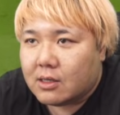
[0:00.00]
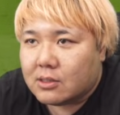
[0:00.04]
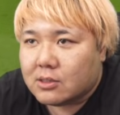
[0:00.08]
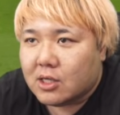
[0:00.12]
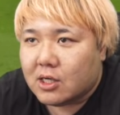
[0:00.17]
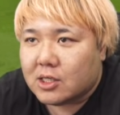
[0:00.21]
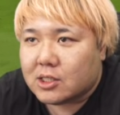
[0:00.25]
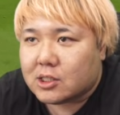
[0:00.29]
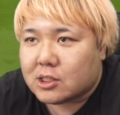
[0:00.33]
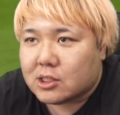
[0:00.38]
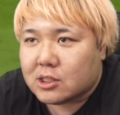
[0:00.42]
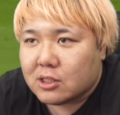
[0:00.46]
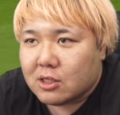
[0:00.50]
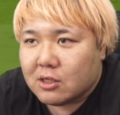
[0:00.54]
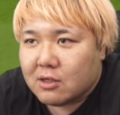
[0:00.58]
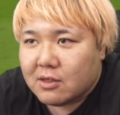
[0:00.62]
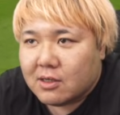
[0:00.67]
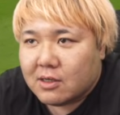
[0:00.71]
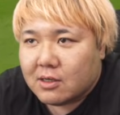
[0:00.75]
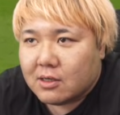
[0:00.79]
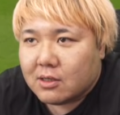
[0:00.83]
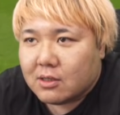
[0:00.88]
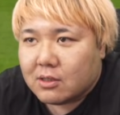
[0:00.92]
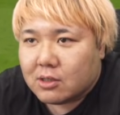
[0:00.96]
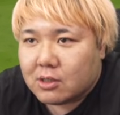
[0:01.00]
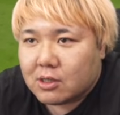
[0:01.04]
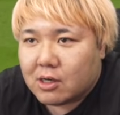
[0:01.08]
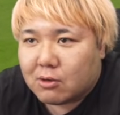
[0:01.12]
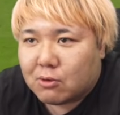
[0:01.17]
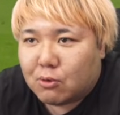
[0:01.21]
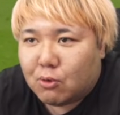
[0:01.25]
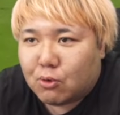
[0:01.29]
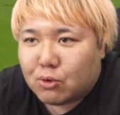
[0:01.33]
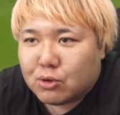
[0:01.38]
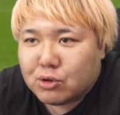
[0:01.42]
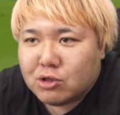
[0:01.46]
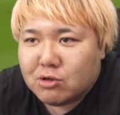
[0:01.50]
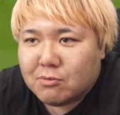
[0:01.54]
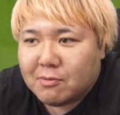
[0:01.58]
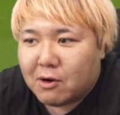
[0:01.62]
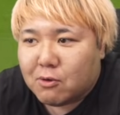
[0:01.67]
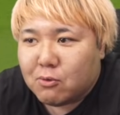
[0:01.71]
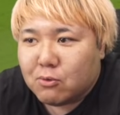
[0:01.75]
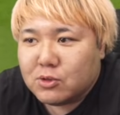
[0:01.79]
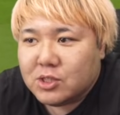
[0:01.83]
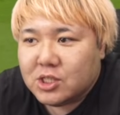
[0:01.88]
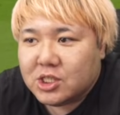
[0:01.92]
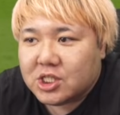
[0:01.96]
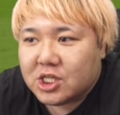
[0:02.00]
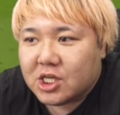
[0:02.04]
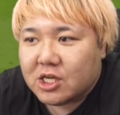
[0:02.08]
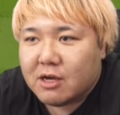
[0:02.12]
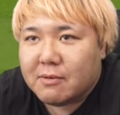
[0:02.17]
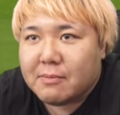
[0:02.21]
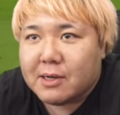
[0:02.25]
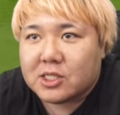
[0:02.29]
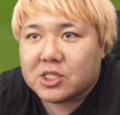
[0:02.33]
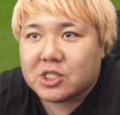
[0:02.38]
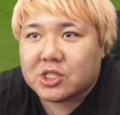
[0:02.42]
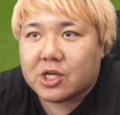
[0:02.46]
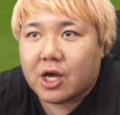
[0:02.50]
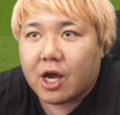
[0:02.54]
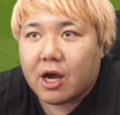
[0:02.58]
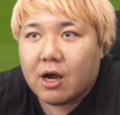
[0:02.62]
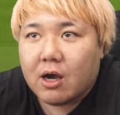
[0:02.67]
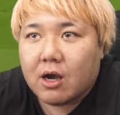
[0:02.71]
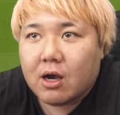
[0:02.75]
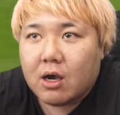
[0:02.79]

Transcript: ナイス俺とば鬼じゃないマジで出